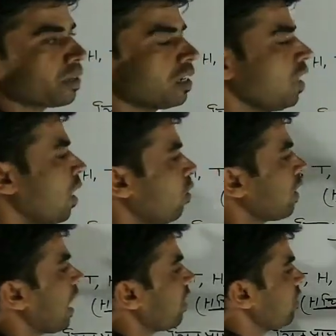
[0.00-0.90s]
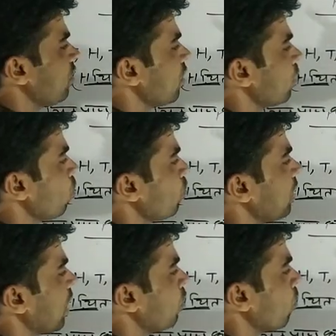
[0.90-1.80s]
में और काट दीजिए दो
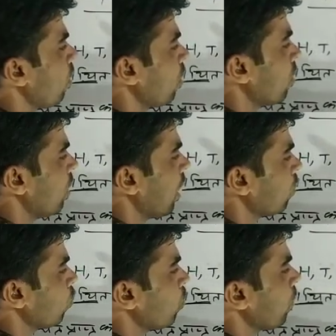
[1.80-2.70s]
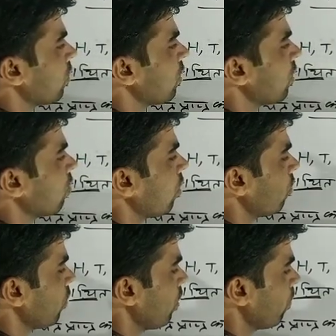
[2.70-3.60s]
तिया छ और दो पंचे
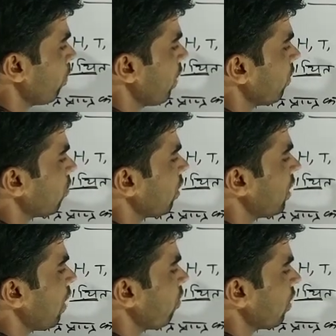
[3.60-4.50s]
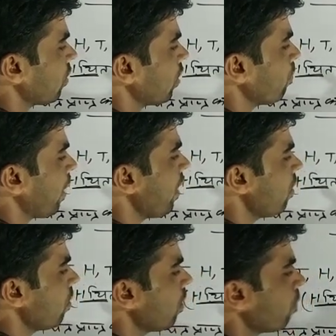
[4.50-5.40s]
दस मैंने आंसर क्या हो गया थ्री बाय
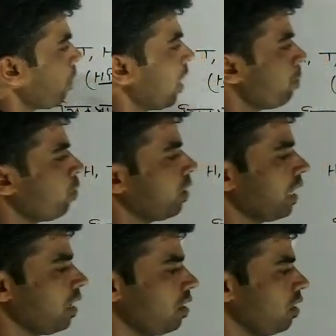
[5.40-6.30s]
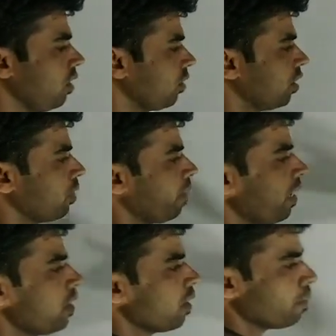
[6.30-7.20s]
फाइव हो गया थ्री बाय
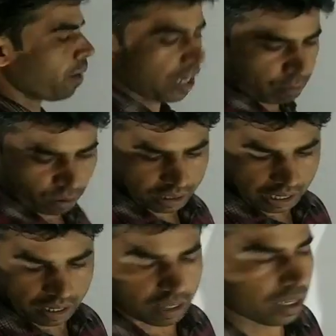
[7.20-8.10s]
फाइव हो गया